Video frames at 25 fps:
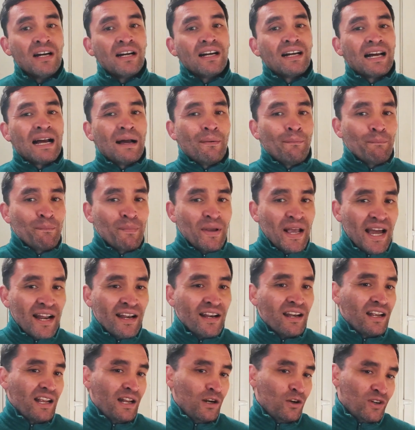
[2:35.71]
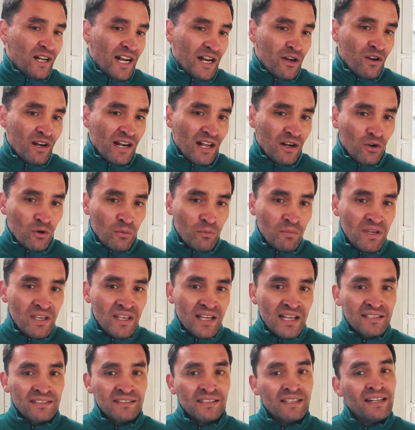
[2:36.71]
cambiar el horario de las
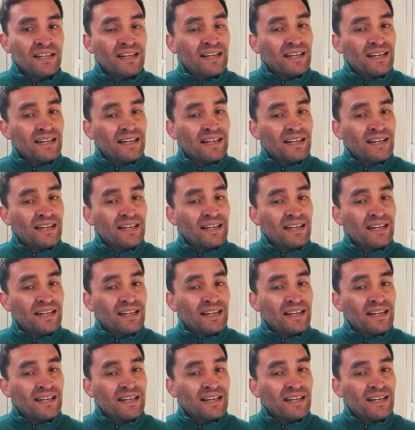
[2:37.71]
comidas,